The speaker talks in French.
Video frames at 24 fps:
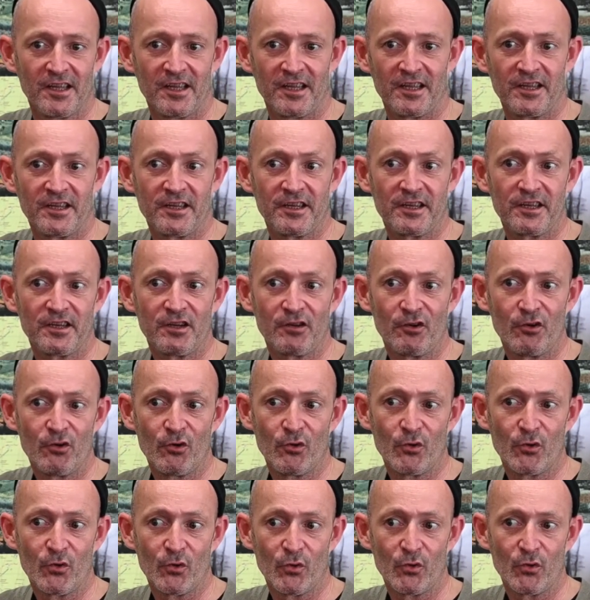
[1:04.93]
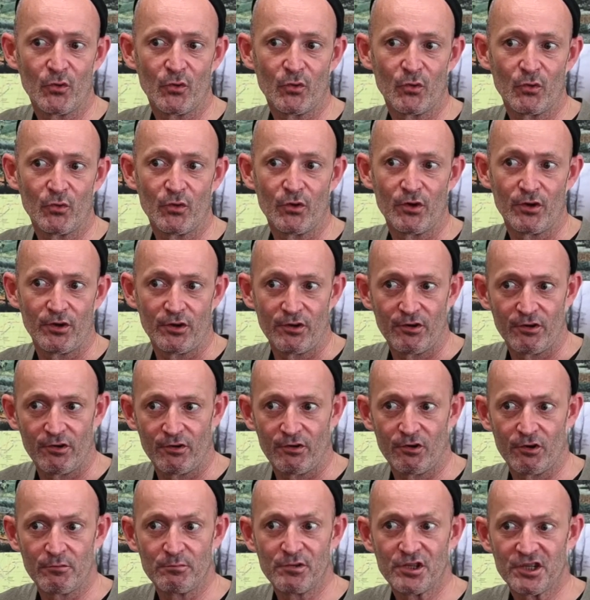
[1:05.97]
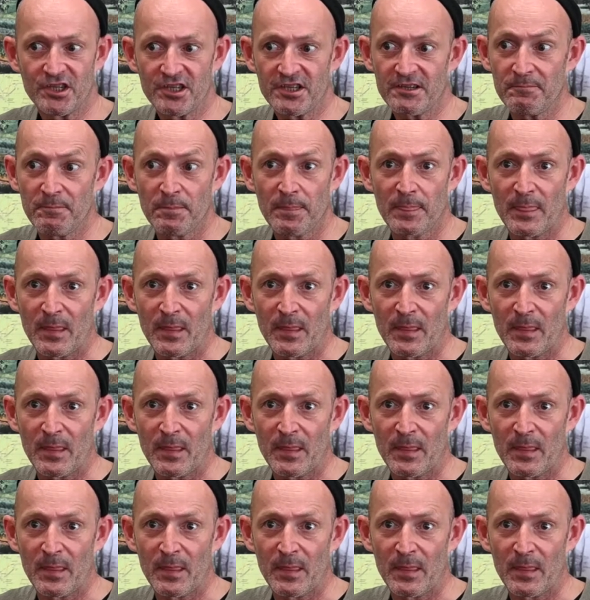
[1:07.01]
Et l'objet,